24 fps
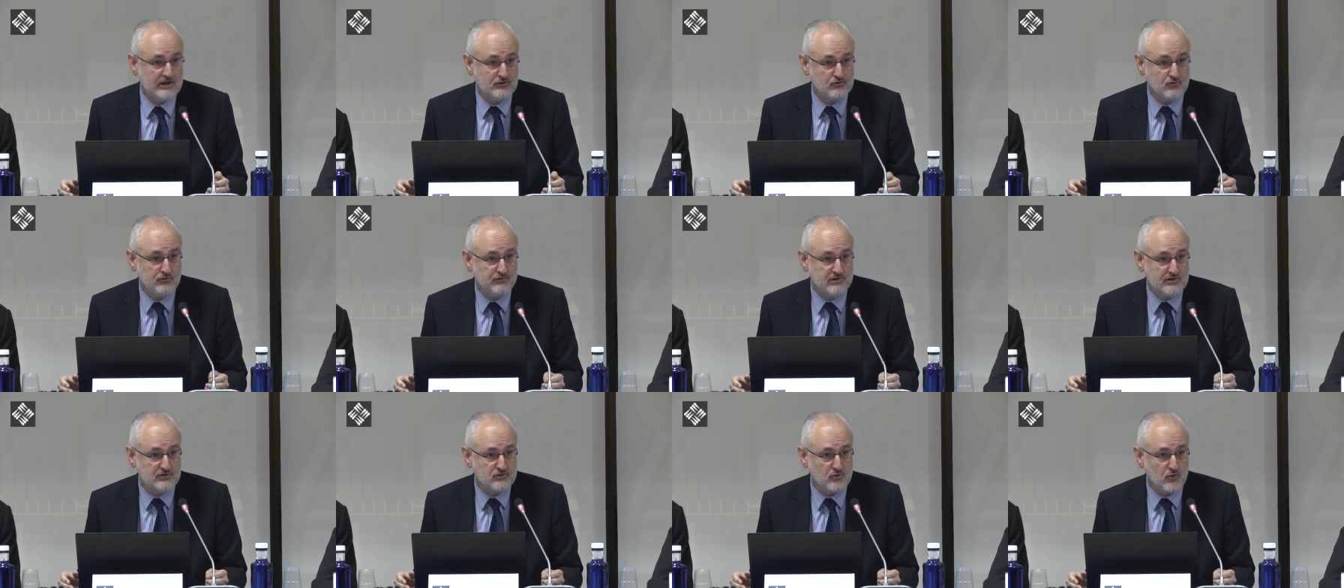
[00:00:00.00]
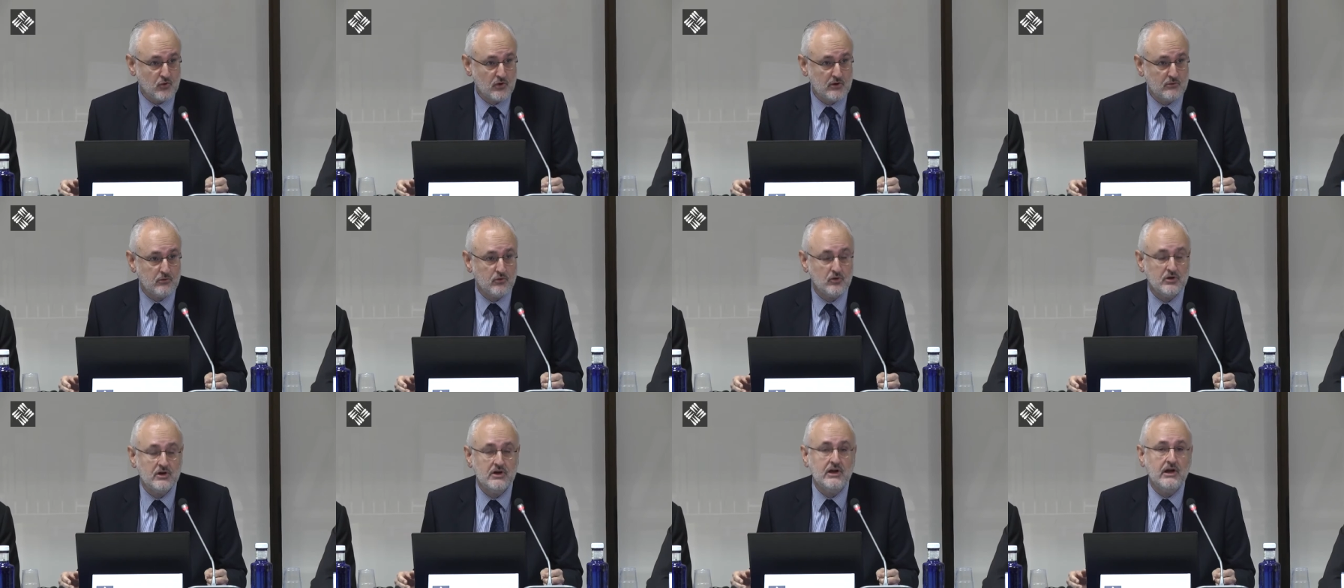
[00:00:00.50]
Es un centro
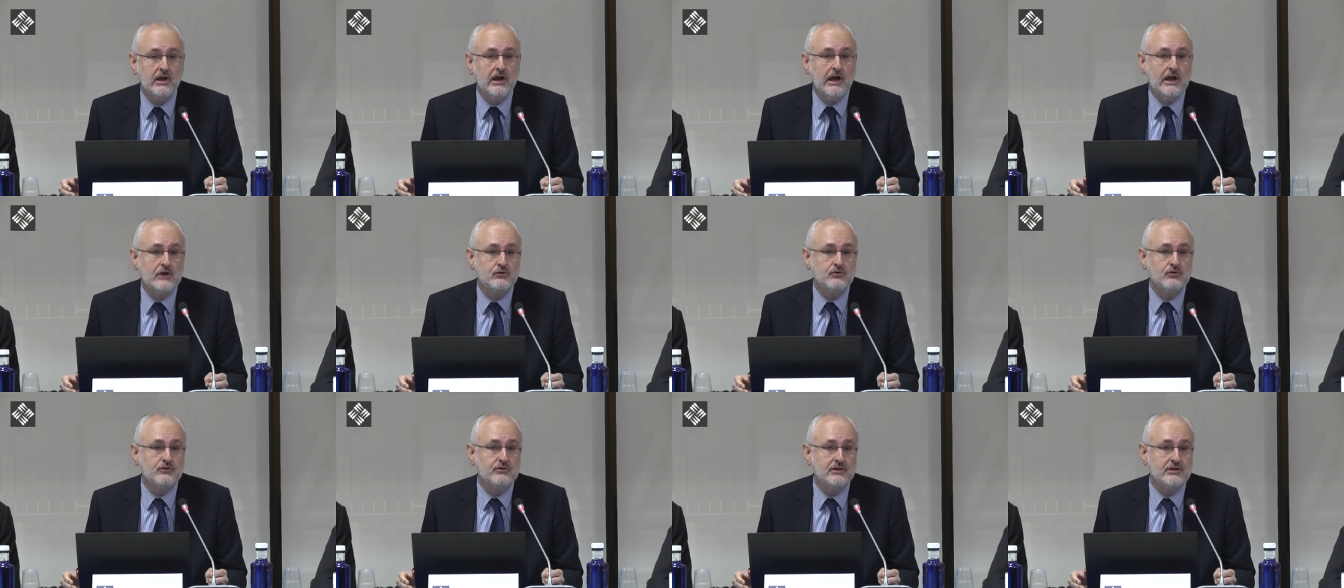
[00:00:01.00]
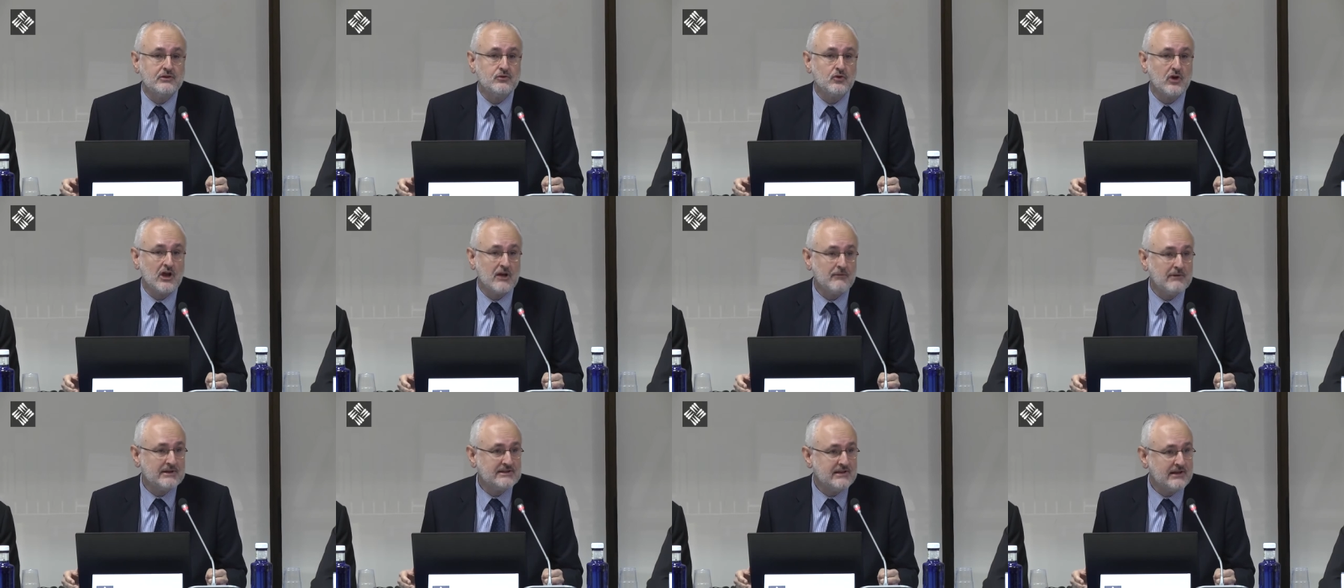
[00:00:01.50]
nuevo, es un centro
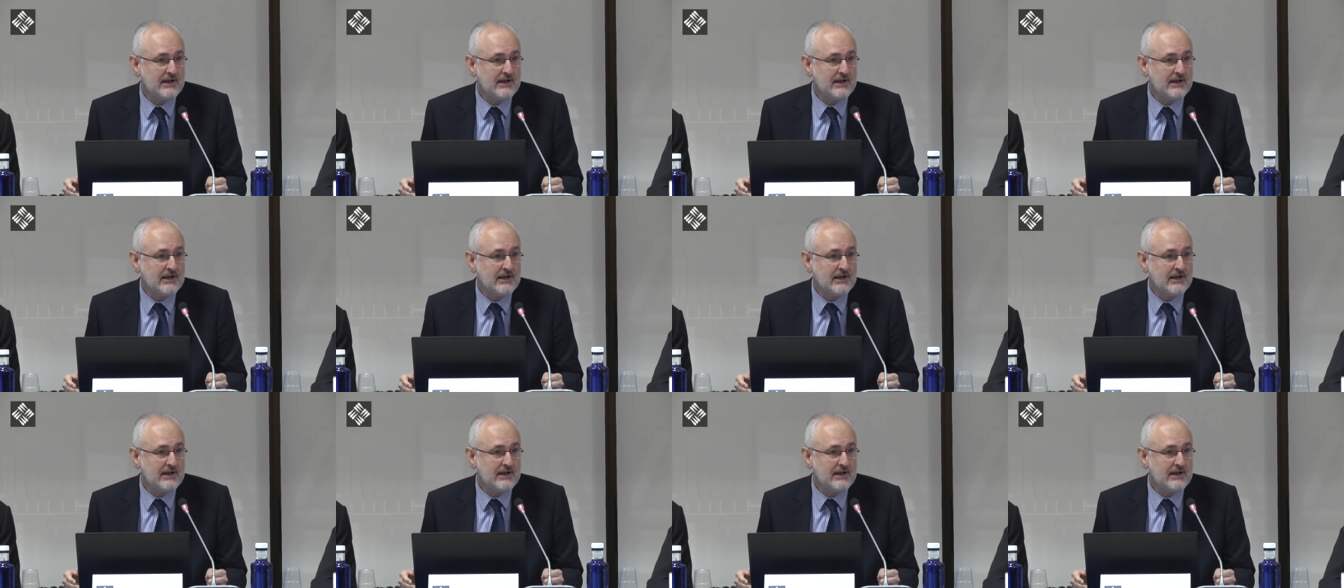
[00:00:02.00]
que va a